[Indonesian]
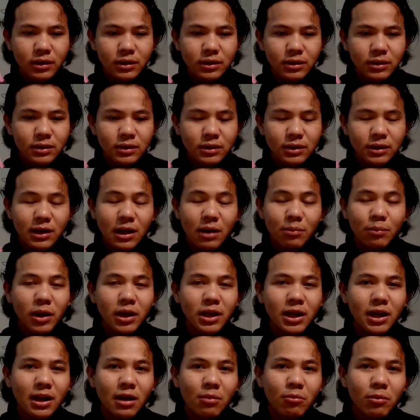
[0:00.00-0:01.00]
E,
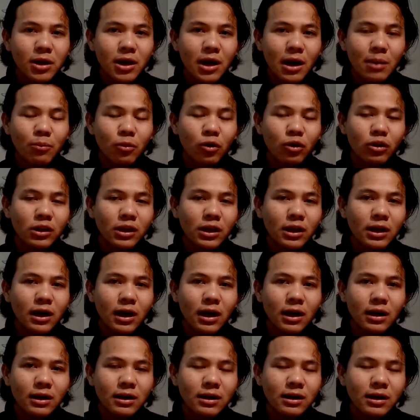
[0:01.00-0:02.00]
kenapa dinamai apotek?
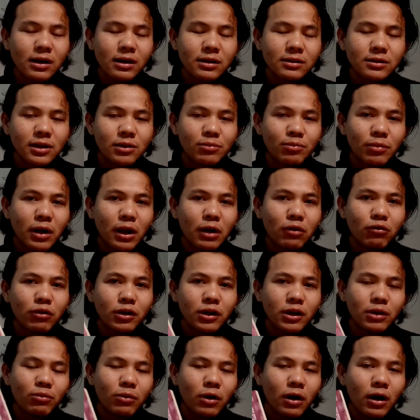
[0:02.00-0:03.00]
Karena Jean Perdu
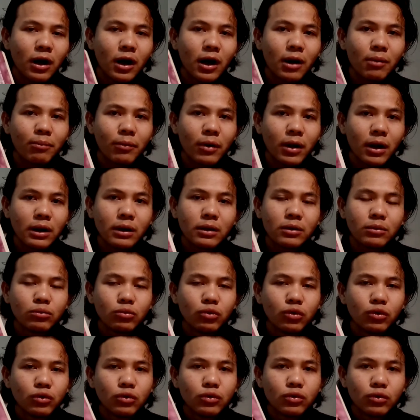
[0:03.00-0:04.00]
ini beranggapan
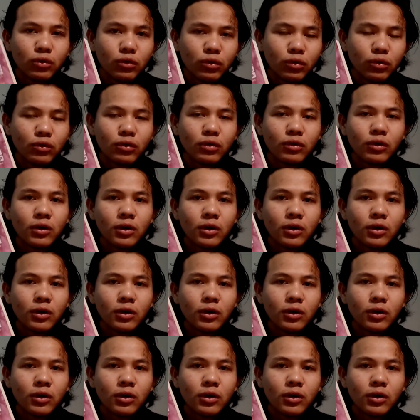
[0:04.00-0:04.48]
buku